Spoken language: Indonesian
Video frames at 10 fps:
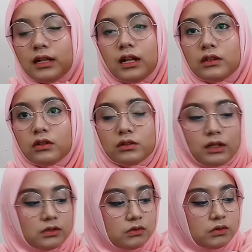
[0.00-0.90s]
sen atau
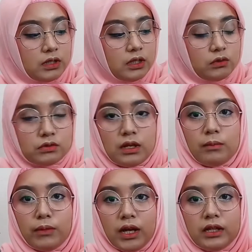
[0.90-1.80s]
translucent itu
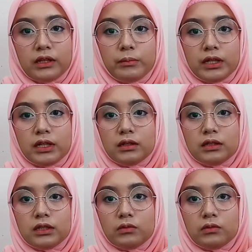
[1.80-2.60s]
sama hanya beda